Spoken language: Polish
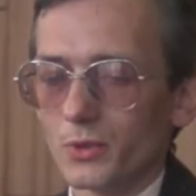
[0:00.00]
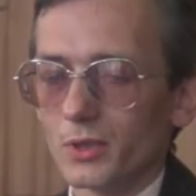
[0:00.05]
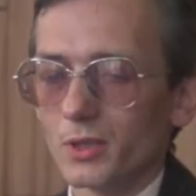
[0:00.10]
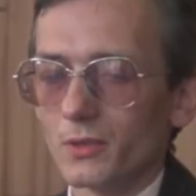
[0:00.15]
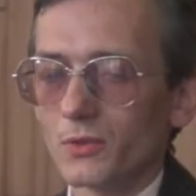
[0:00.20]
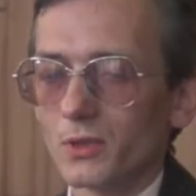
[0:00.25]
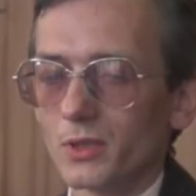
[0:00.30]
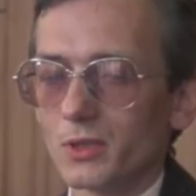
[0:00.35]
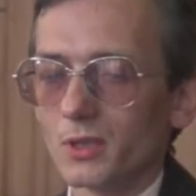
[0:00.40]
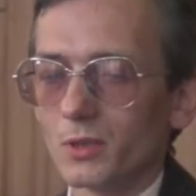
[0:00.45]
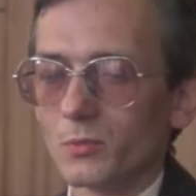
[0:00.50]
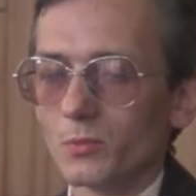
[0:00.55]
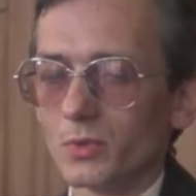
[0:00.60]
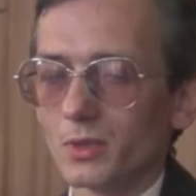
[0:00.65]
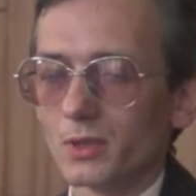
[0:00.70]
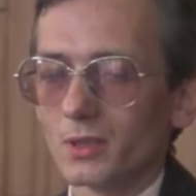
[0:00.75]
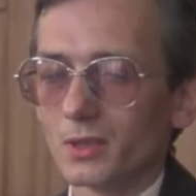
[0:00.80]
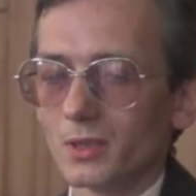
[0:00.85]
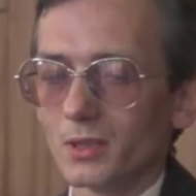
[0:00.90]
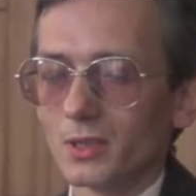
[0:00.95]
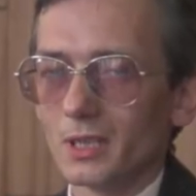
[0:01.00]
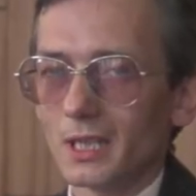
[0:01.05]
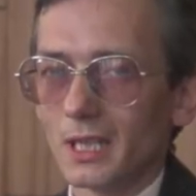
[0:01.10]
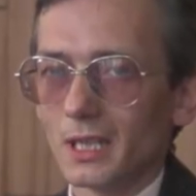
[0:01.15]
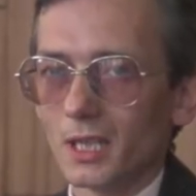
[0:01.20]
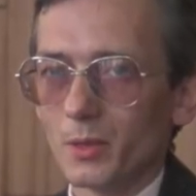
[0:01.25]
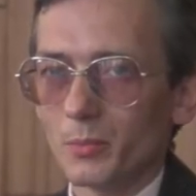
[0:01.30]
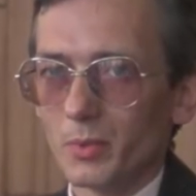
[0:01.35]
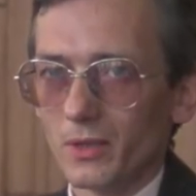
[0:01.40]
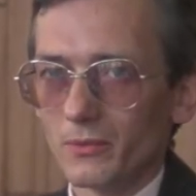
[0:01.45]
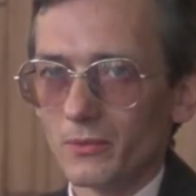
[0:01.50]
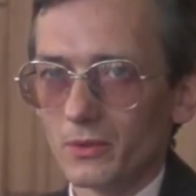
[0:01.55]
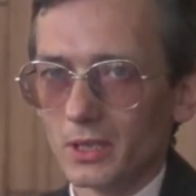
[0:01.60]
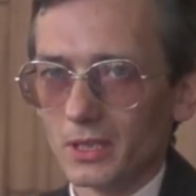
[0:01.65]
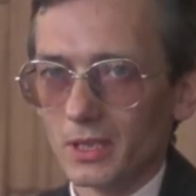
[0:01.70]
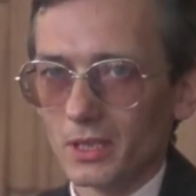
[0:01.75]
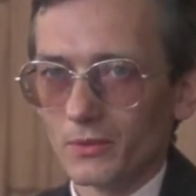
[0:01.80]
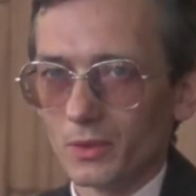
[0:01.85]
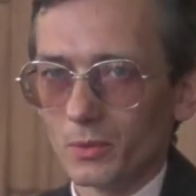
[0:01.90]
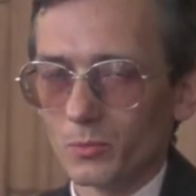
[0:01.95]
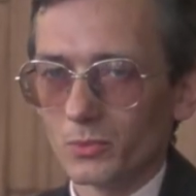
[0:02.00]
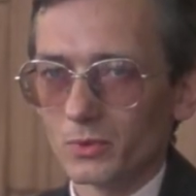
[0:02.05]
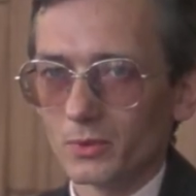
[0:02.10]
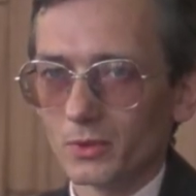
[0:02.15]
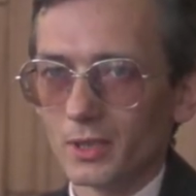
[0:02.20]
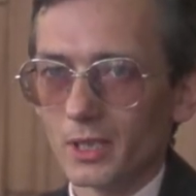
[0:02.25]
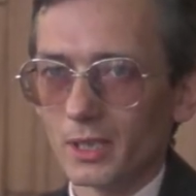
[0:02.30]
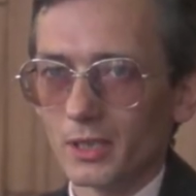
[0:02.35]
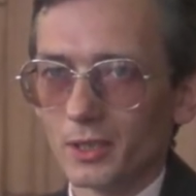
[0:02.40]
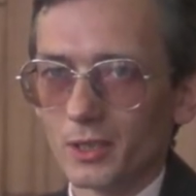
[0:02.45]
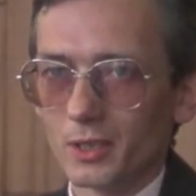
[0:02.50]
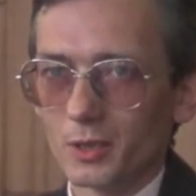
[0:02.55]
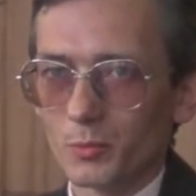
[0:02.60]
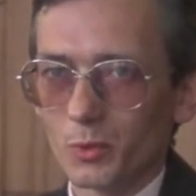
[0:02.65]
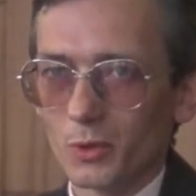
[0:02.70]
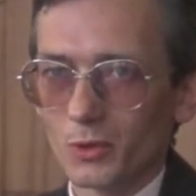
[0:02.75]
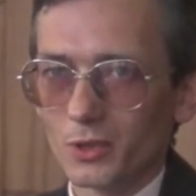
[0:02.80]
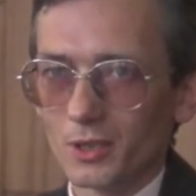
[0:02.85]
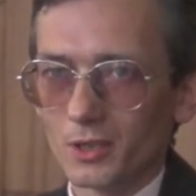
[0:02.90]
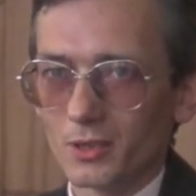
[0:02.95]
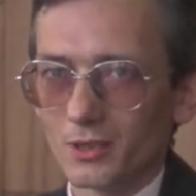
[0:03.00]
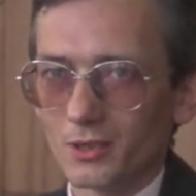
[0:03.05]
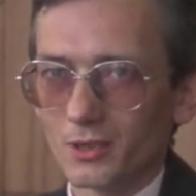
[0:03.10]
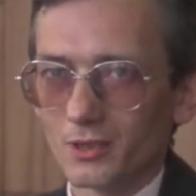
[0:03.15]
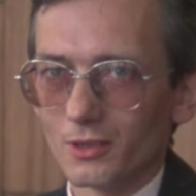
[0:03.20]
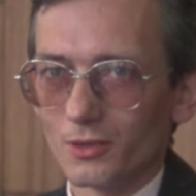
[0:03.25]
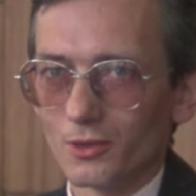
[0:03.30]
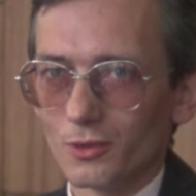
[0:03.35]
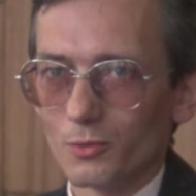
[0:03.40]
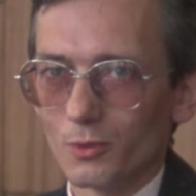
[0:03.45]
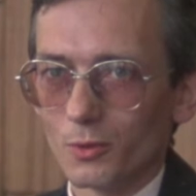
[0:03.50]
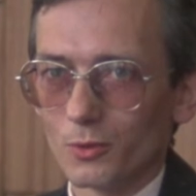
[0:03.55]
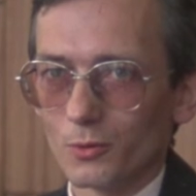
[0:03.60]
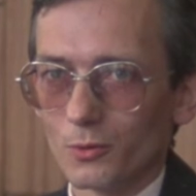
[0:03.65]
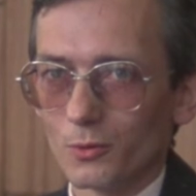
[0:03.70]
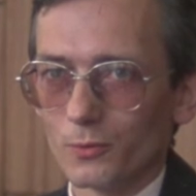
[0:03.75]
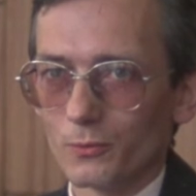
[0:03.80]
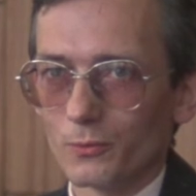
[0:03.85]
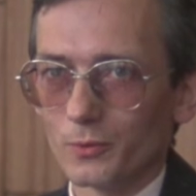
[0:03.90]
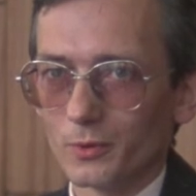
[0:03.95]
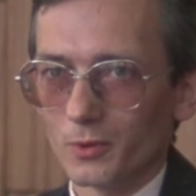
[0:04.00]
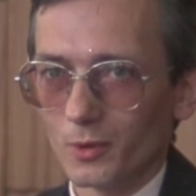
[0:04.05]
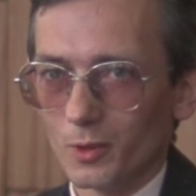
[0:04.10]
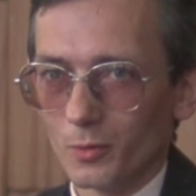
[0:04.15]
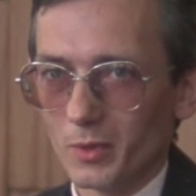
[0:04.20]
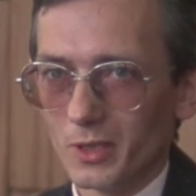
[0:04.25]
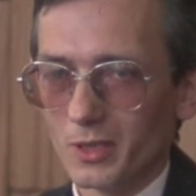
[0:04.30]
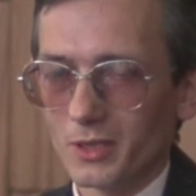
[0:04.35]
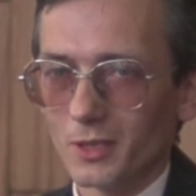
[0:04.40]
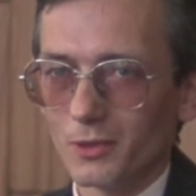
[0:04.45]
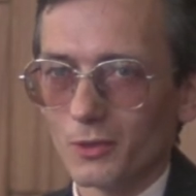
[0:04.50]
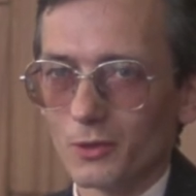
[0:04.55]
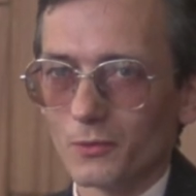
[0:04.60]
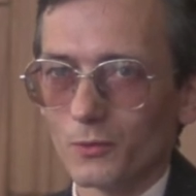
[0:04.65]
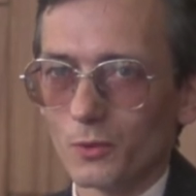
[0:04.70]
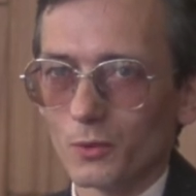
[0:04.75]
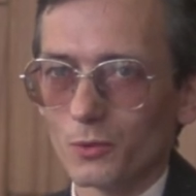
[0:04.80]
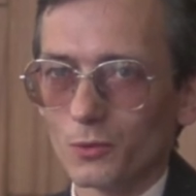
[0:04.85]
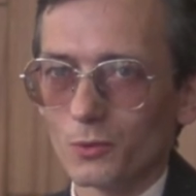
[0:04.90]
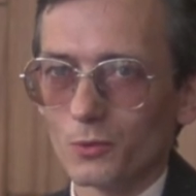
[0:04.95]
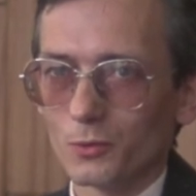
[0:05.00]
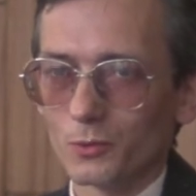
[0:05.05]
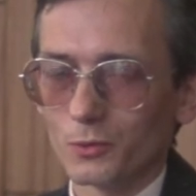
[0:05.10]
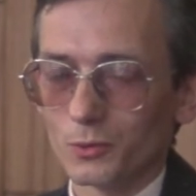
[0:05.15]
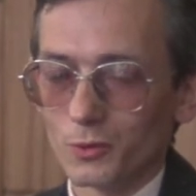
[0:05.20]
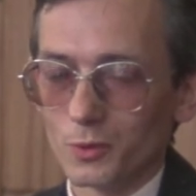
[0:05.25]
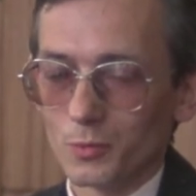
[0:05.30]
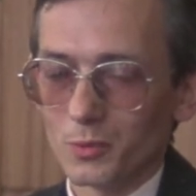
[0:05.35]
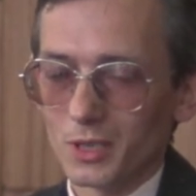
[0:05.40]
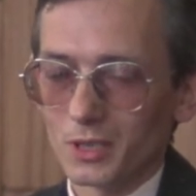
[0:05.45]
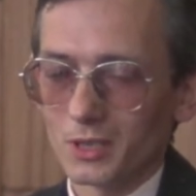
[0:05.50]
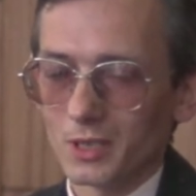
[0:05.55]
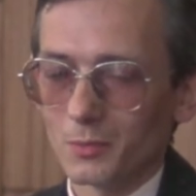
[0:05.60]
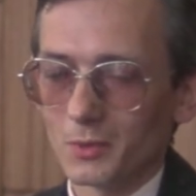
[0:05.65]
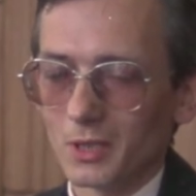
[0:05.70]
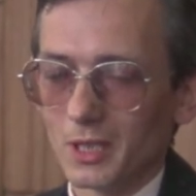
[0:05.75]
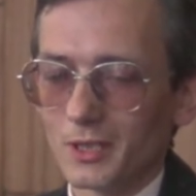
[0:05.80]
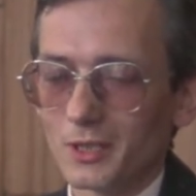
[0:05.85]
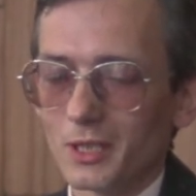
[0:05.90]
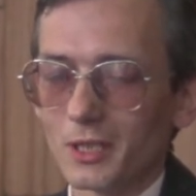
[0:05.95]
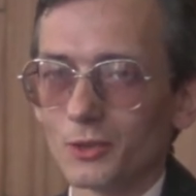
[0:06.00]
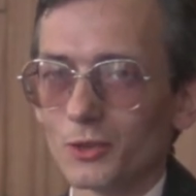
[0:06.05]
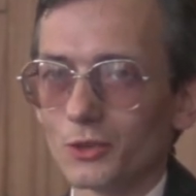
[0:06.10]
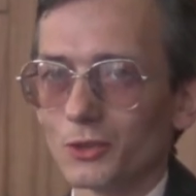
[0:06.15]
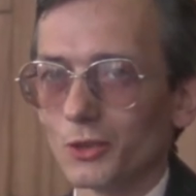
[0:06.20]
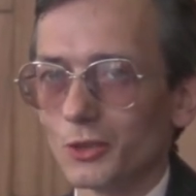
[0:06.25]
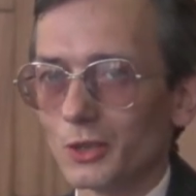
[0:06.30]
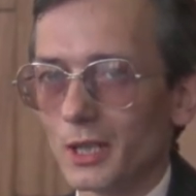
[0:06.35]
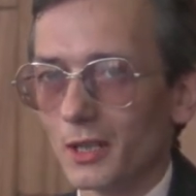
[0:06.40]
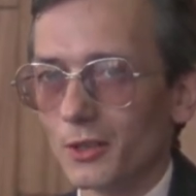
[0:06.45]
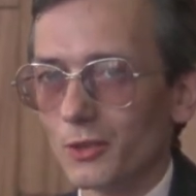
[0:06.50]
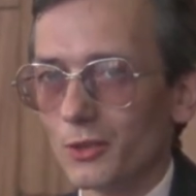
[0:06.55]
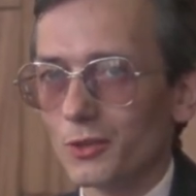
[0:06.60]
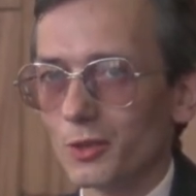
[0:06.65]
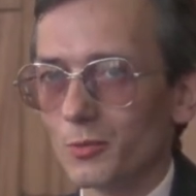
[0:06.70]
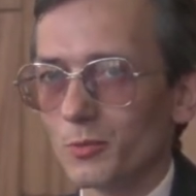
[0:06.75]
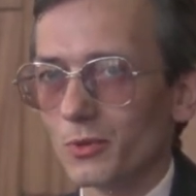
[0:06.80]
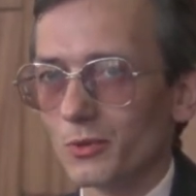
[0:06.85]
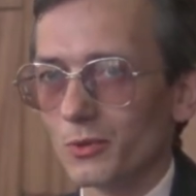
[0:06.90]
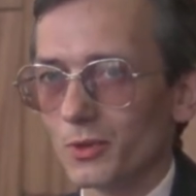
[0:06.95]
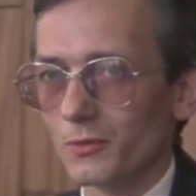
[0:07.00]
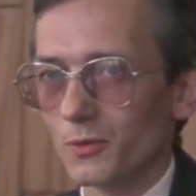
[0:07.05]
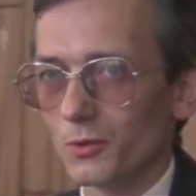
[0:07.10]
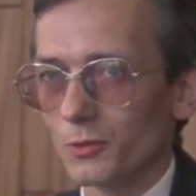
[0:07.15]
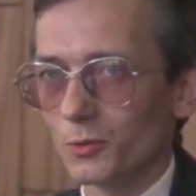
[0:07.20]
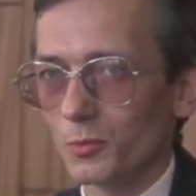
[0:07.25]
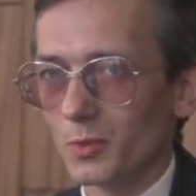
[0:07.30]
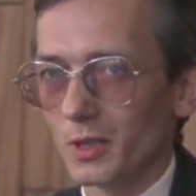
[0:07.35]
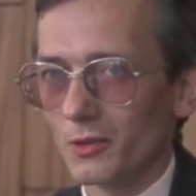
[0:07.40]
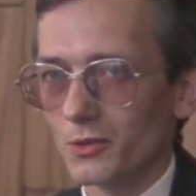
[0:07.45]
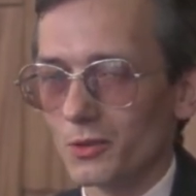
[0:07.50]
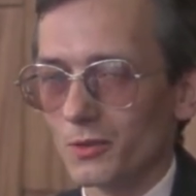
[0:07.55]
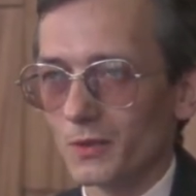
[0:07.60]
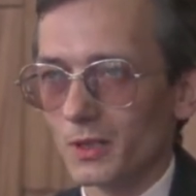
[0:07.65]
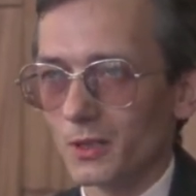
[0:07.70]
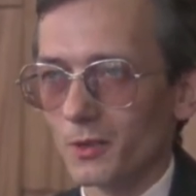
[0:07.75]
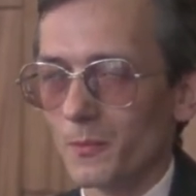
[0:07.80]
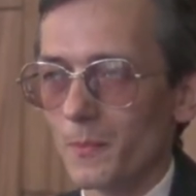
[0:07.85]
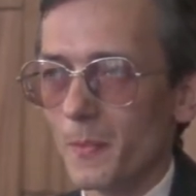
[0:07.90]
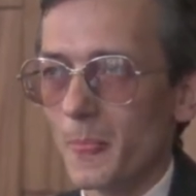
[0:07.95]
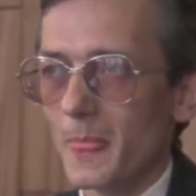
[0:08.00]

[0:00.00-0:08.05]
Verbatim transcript: przede wszystkim y, ja naprawdę nie wiem, jaki jest procent y, członków obecnego związku, którzy przedtem należeli do Solidarności bądź do związku branżowego.